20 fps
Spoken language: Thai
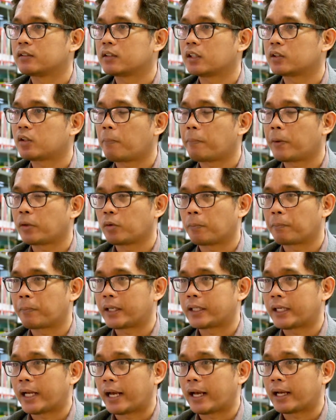จะต้องประสบ
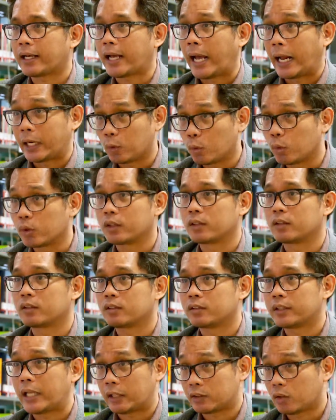ปัญหาขาดทุน
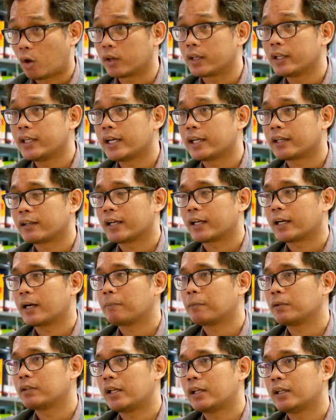อย่างต่อเนื่องนะครั
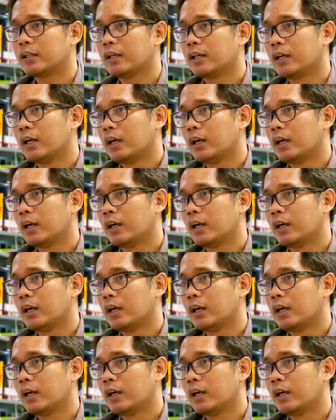บเพราะฉะนั้น